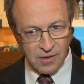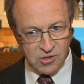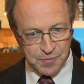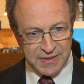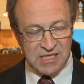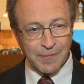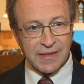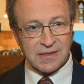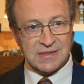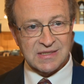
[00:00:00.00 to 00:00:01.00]

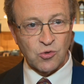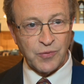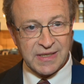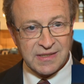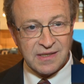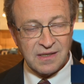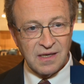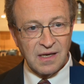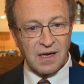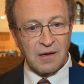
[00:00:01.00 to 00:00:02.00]
Hospizarbeit ist so wichtig,
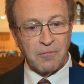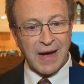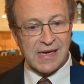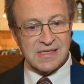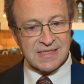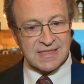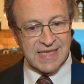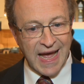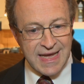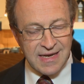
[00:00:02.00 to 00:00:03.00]
weil sie
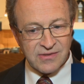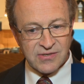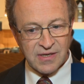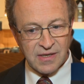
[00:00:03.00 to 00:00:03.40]
zeigt,